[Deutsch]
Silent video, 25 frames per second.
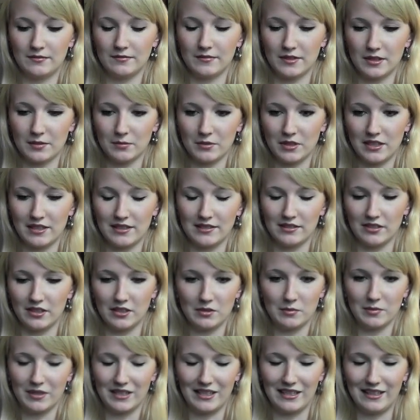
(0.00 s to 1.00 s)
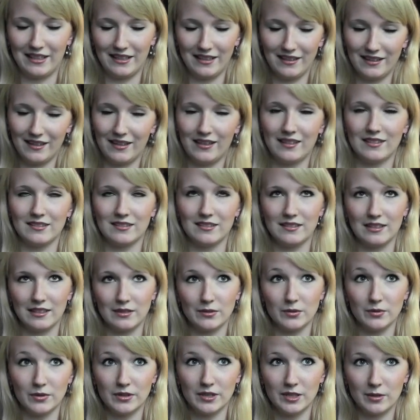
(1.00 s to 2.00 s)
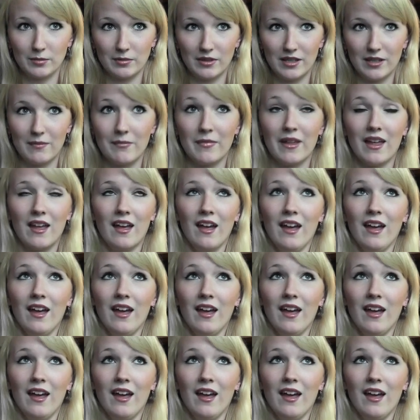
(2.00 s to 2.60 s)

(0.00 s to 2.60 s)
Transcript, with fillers: ich kann das ja erstmal erklären, ruhig bleiben.